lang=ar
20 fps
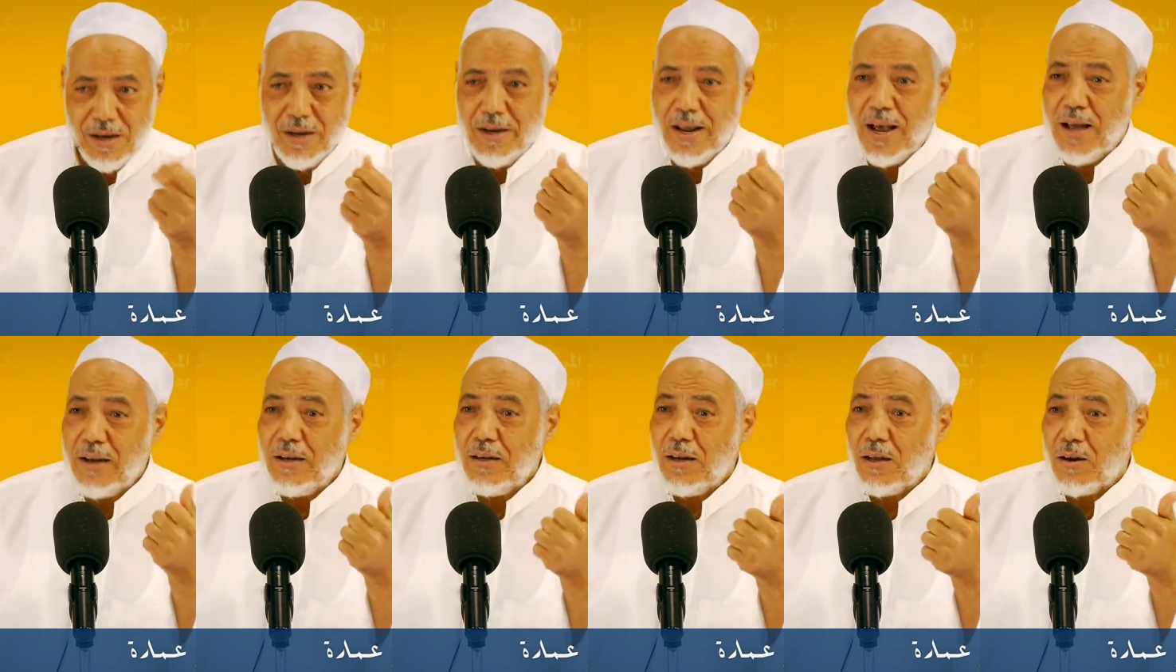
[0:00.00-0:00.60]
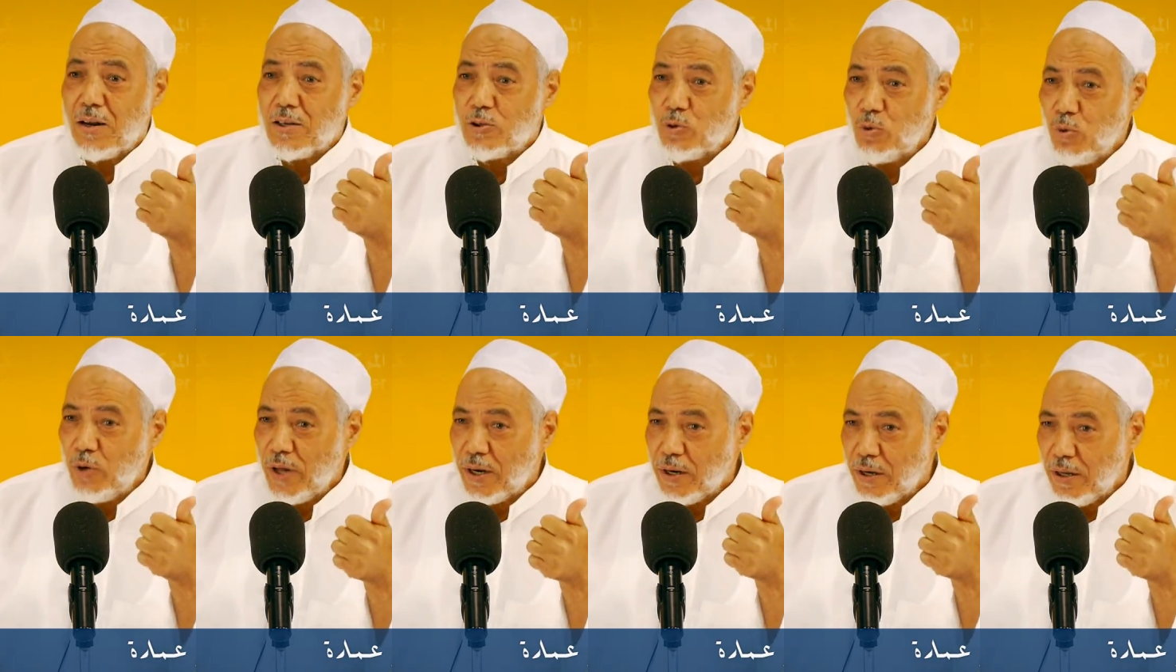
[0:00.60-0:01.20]
لأن
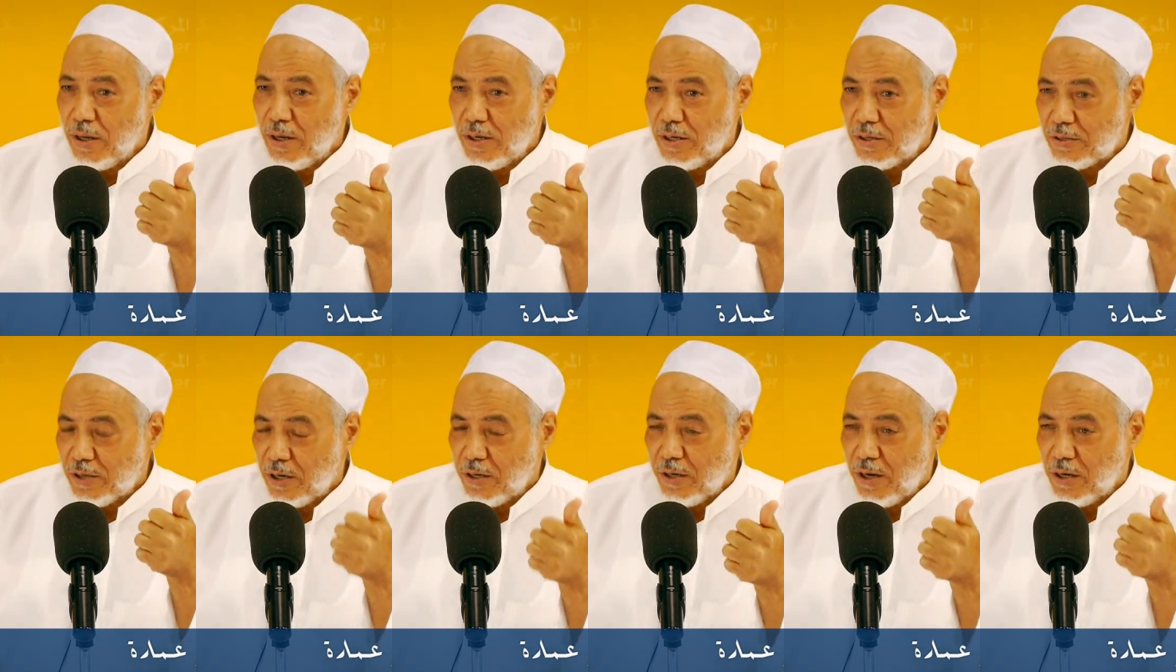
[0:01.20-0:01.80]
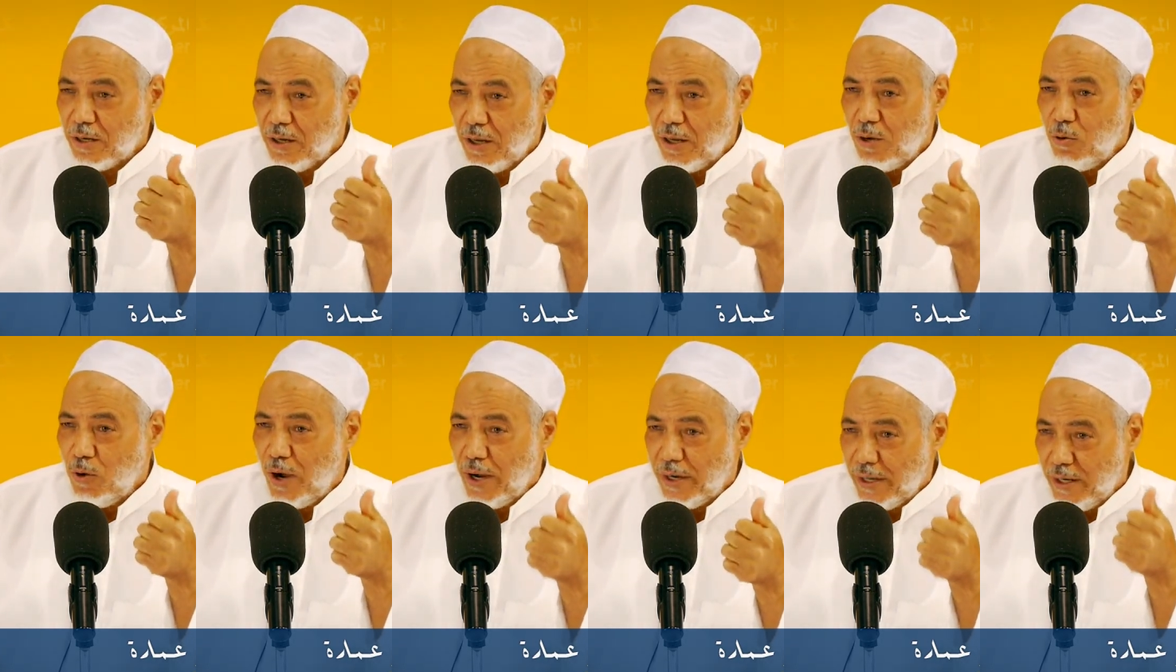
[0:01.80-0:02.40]
رسول الله صلى
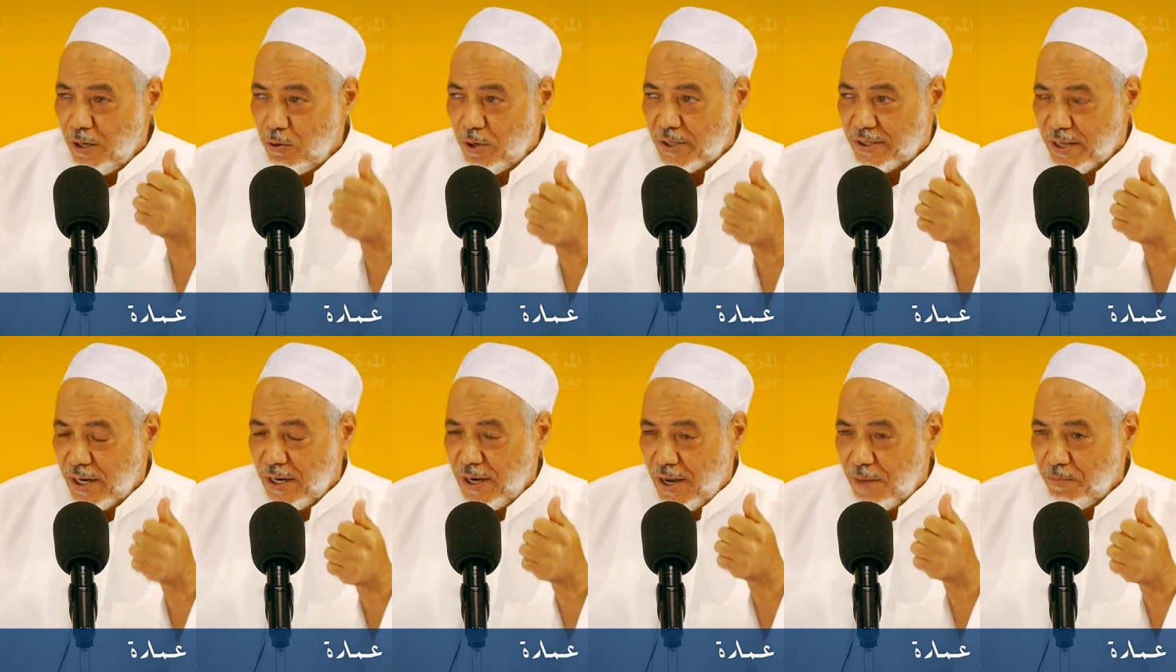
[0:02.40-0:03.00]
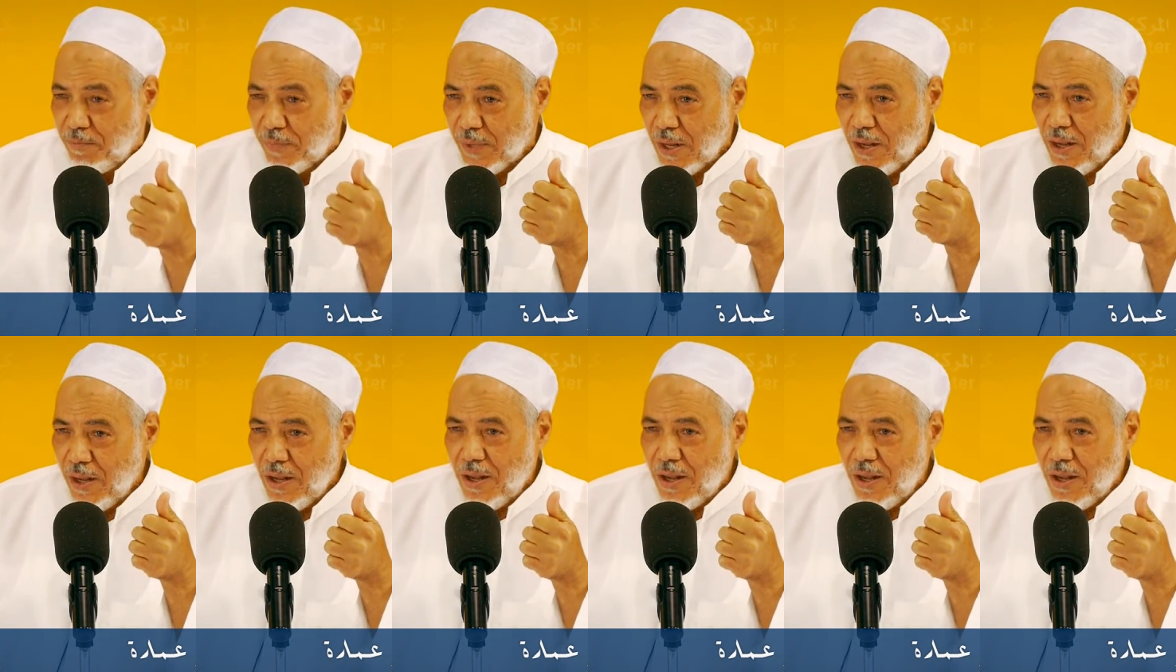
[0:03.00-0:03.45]
الله عليه وسلم